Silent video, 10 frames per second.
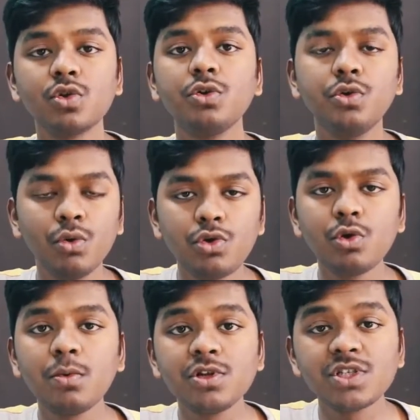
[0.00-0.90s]
సో
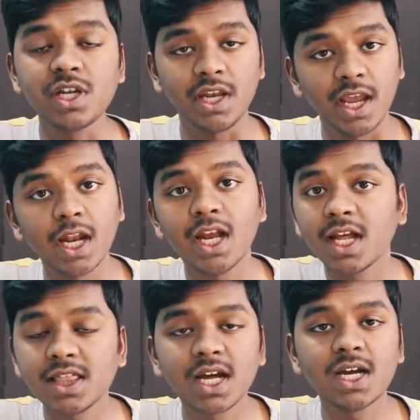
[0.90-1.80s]
యూట్యూబ్ నుంచి నేను
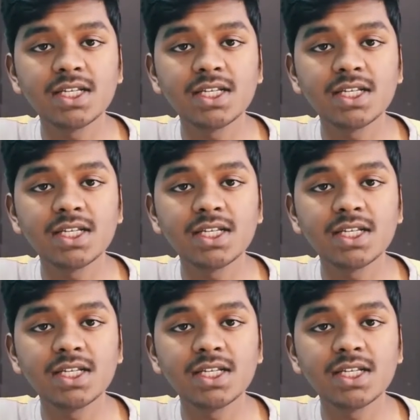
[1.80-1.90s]
ఎంత